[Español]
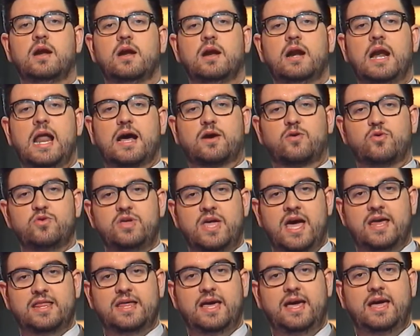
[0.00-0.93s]
La
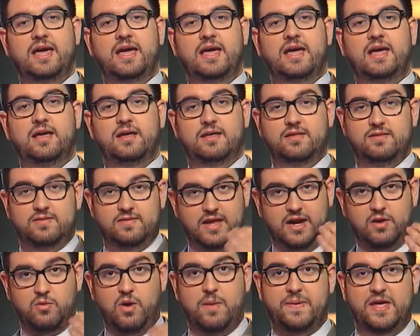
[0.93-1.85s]
cuñada
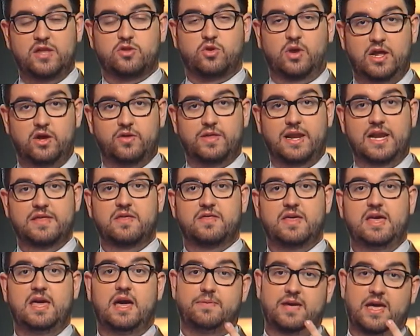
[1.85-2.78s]
del guapito, el hijo de
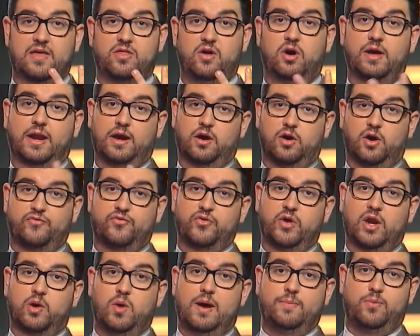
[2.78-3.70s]
Lady había dos, el gorfo
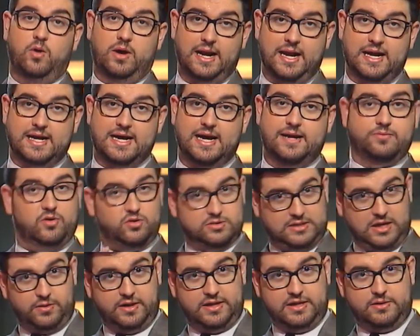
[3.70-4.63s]
y el guapo, Carascarbo,
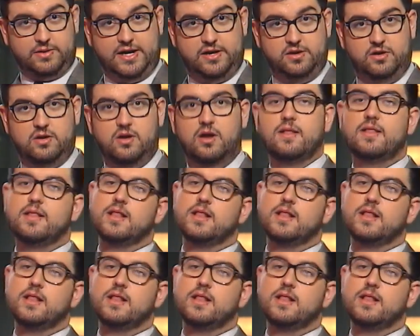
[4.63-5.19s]
¿te acuerdas cuál es, no?